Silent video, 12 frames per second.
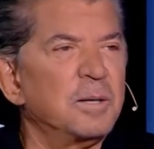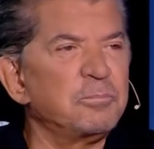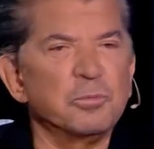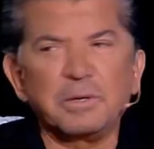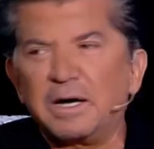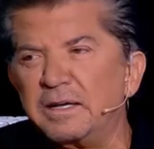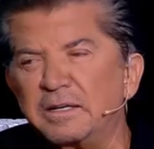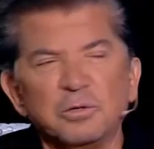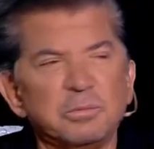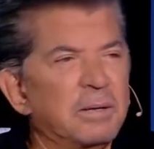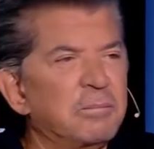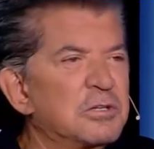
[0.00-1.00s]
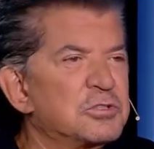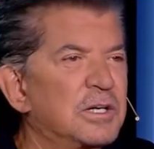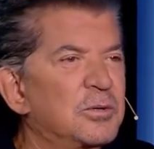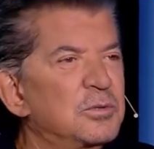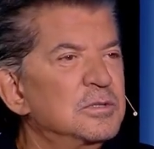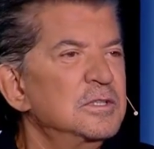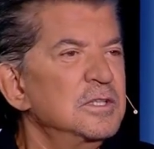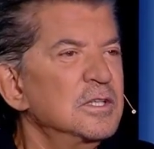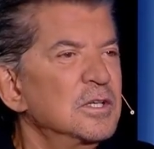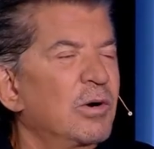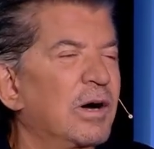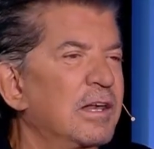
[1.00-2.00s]
راب وبيغني وبيعمل جو
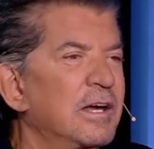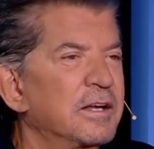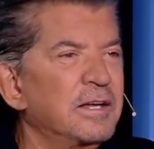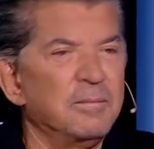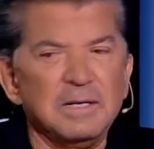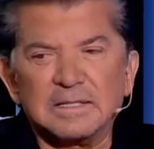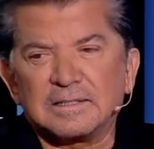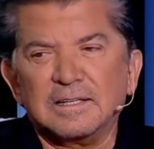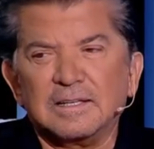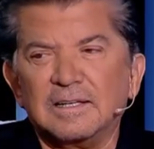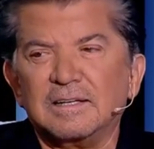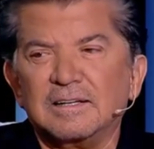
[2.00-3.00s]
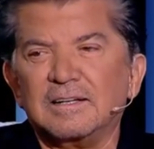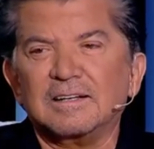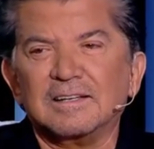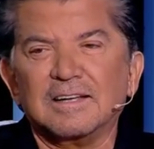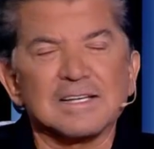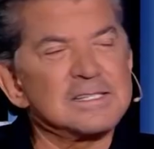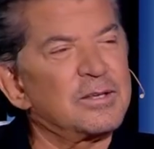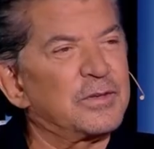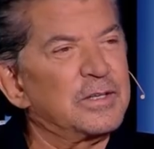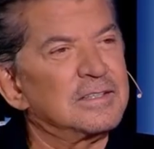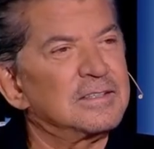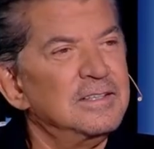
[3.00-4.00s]
أوكي. وقال لي انا عملت آه،
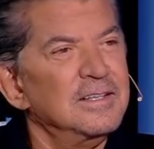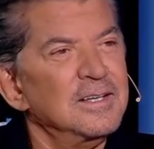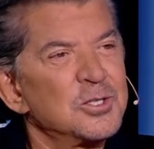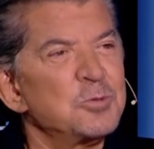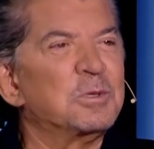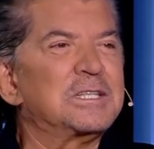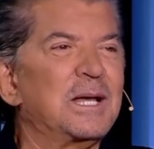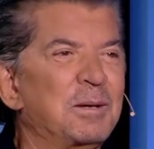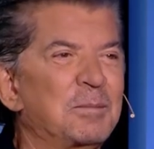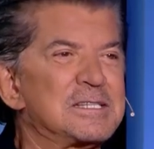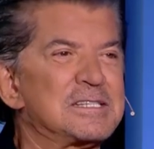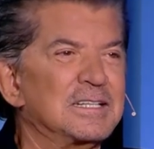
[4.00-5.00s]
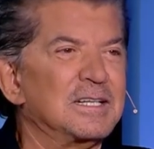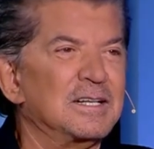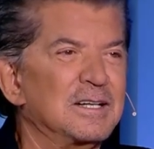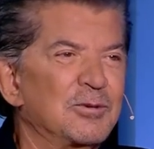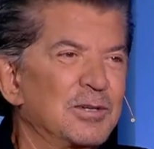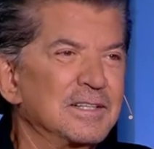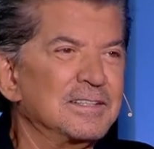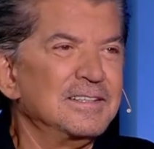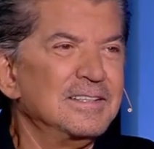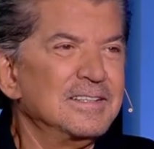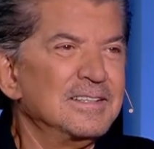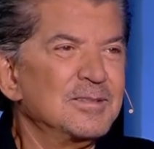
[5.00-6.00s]
لاستفيد شو بدي اعمل بالسنه يا وليد؟
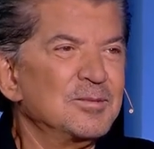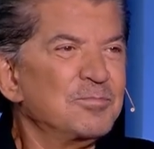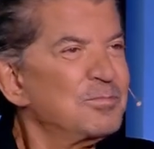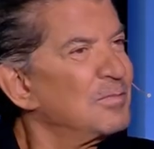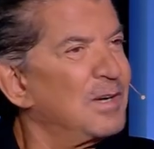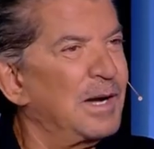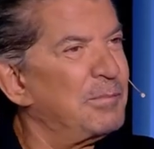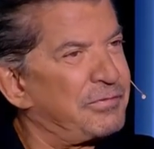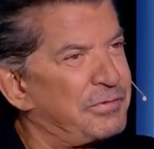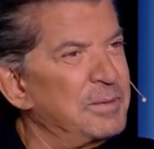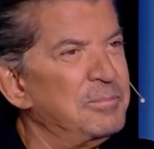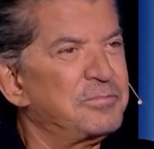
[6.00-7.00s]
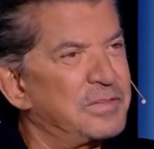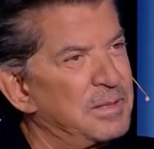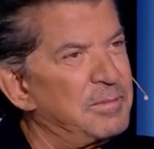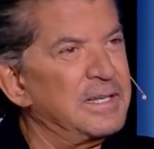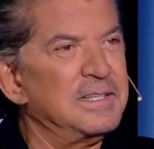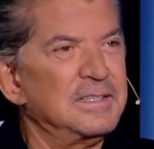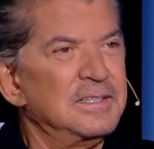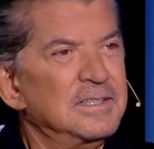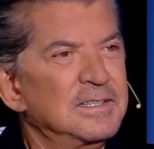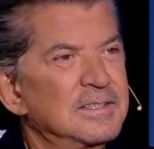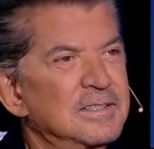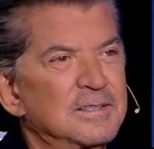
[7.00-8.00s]
مم. اعمل فيلم فيلمين
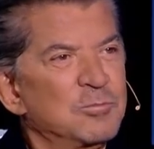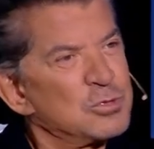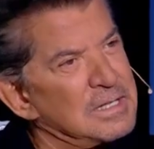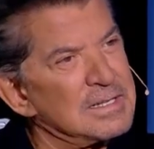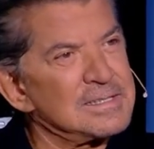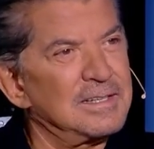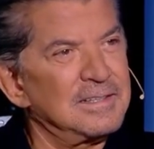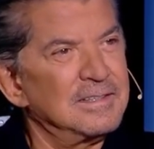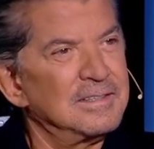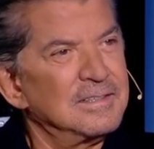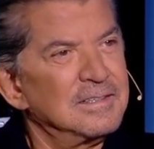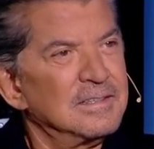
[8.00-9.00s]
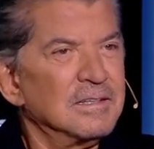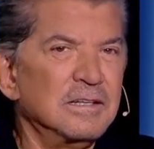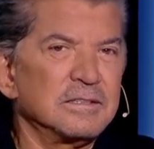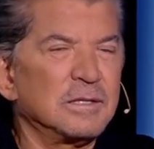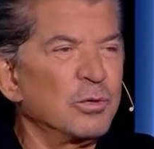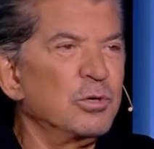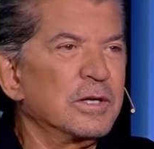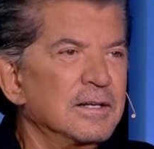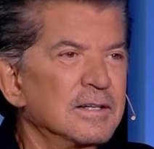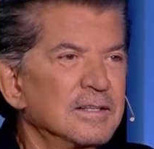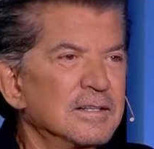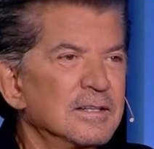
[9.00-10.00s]
مسلسل لقيت
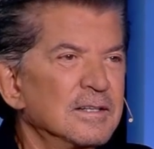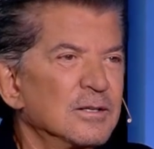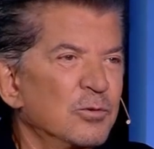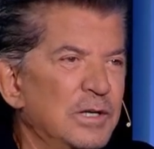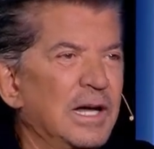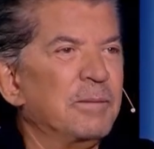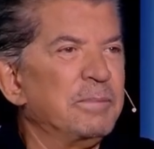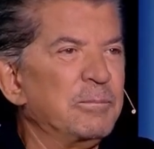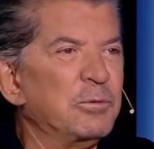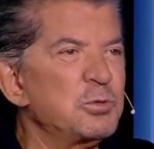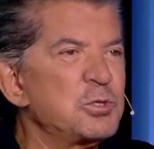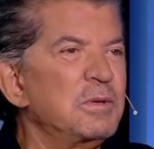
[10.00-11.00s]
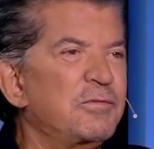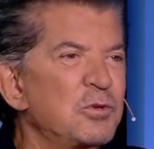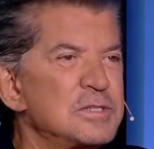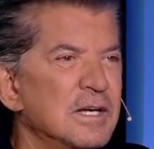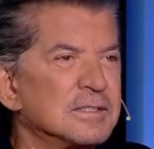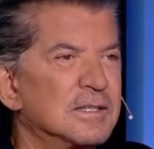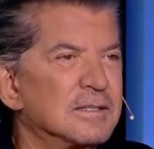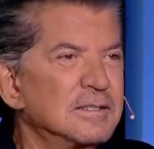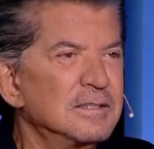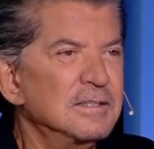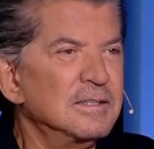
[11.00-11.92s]
الغنى واللي عم بعمله بجيب لي فلوس اكثر